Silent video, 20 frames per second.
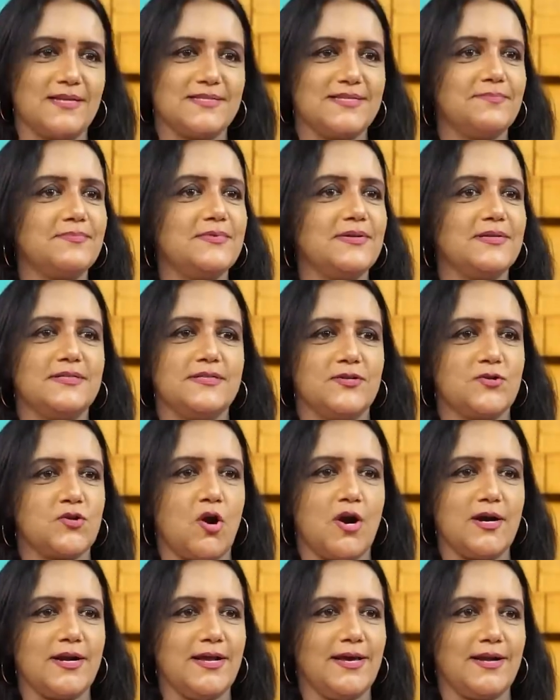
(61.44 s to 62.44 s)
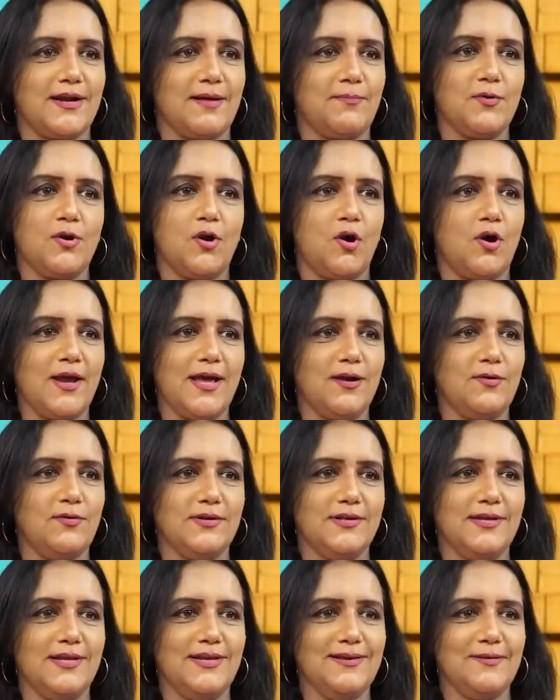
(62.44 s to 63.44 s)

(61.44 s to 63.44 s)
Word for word: ఎక్సెప్ట్ షార్ట్ హెయిర్ అప్పుడు లాంగ్ హెయిర్ ఉంది